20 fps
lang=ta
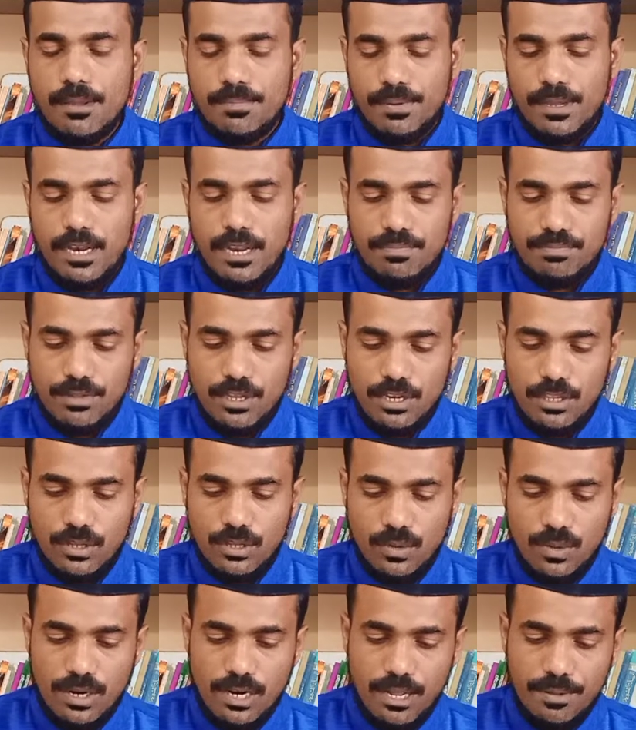சிறப்பை நாம்
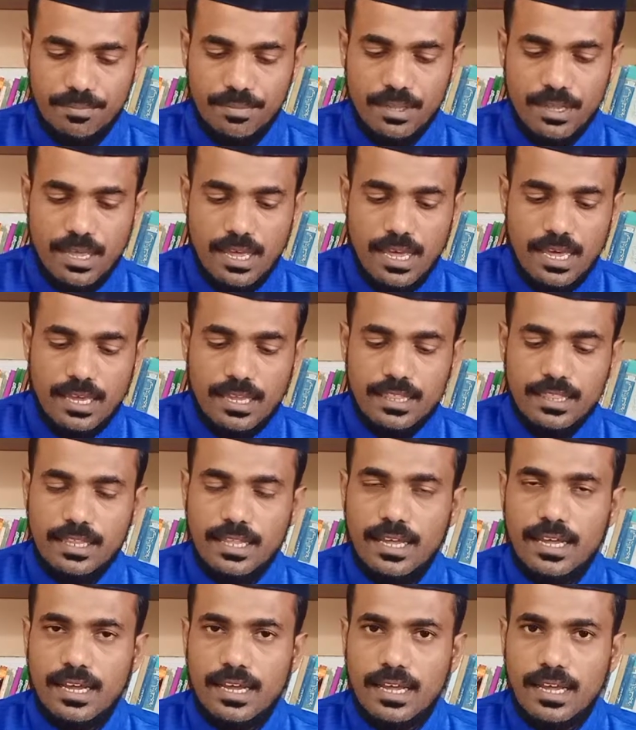தெரிந்து கொள்ளலாம்
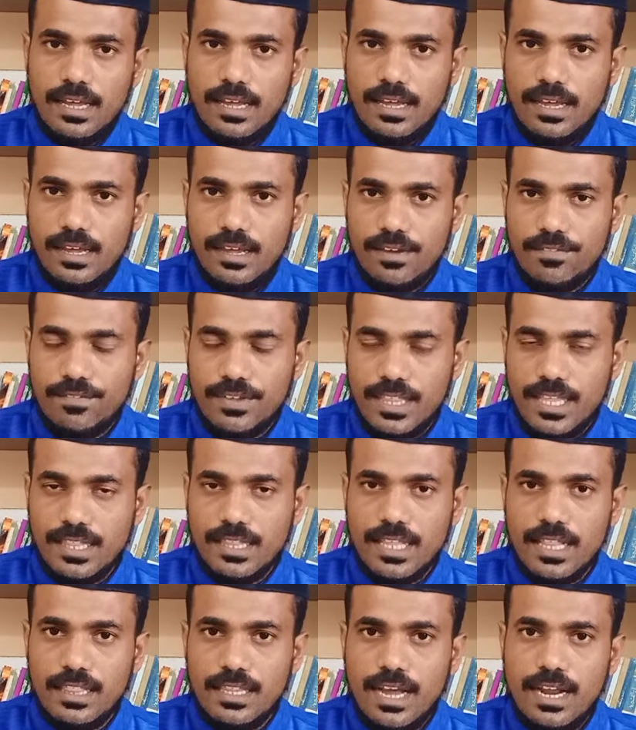இந்த
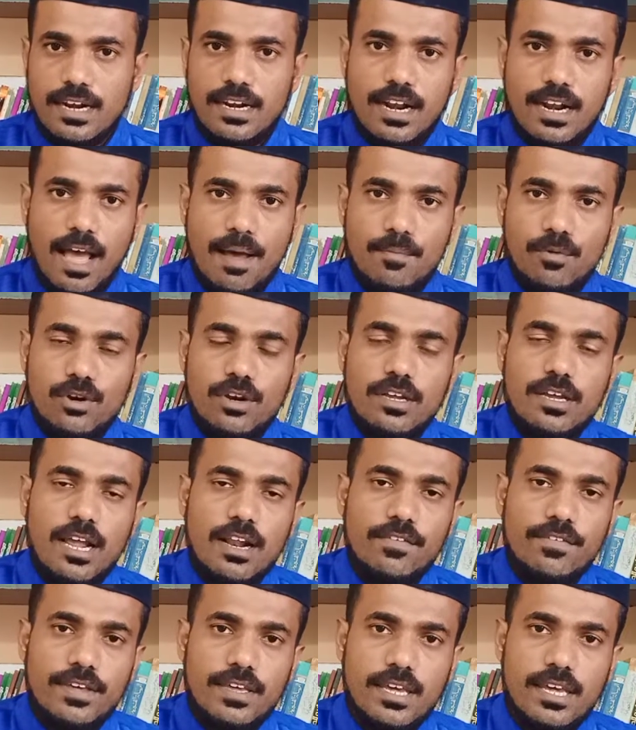விதத்தில் தான் நாம் ஒரு
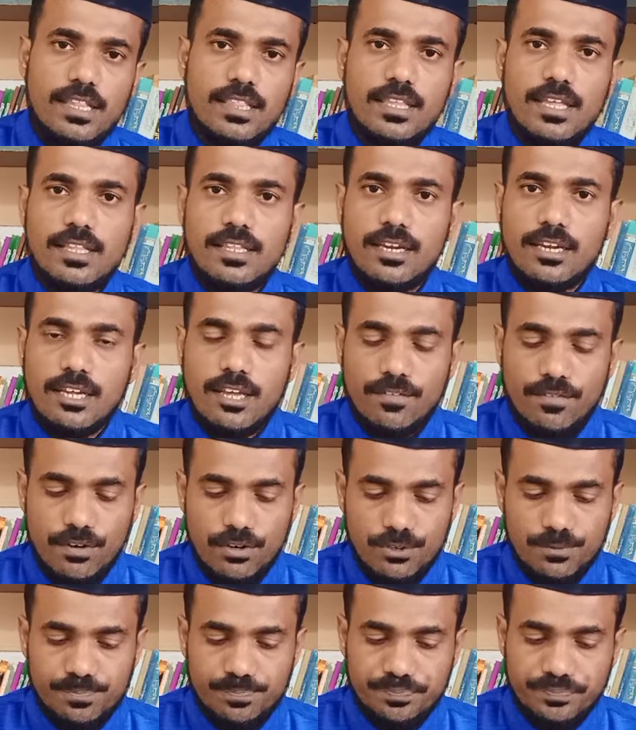கல்வியை தேர்ந்தெடுக்க
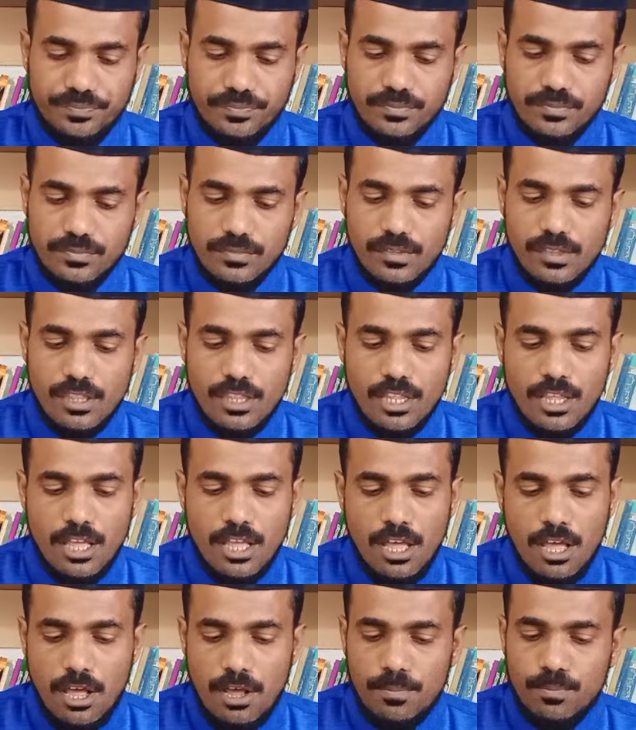வேண்டும்
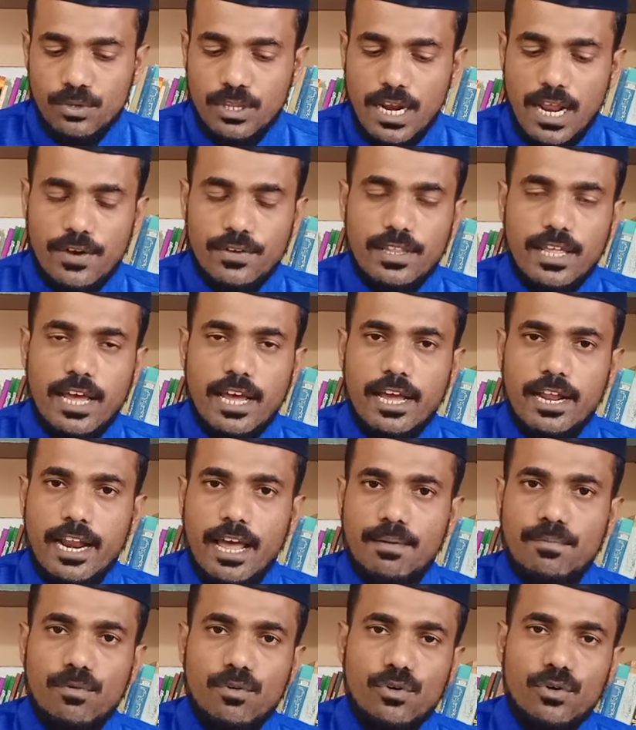முதலாவதாக
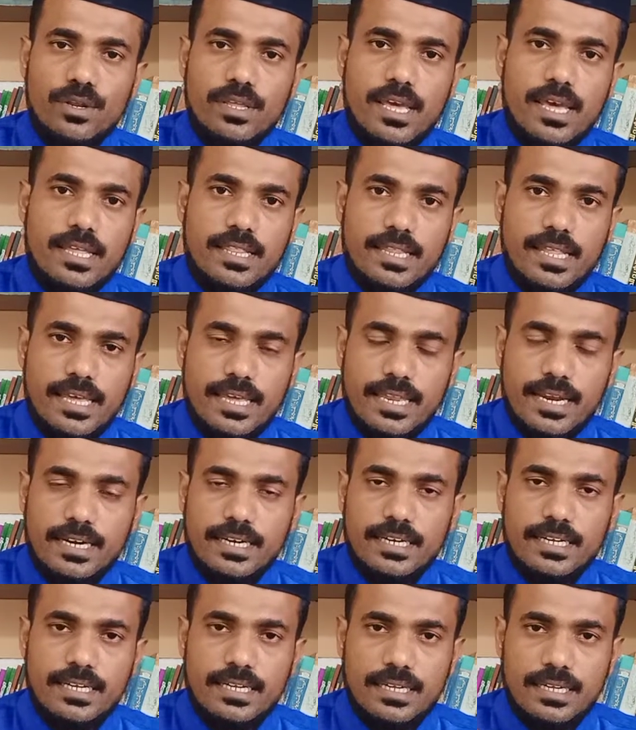நாம் கூறிய இந்த
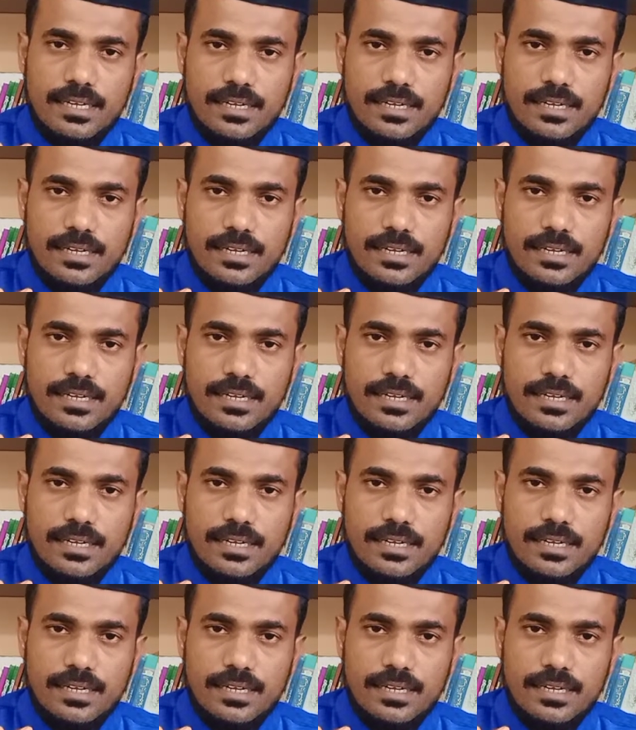இரண்டு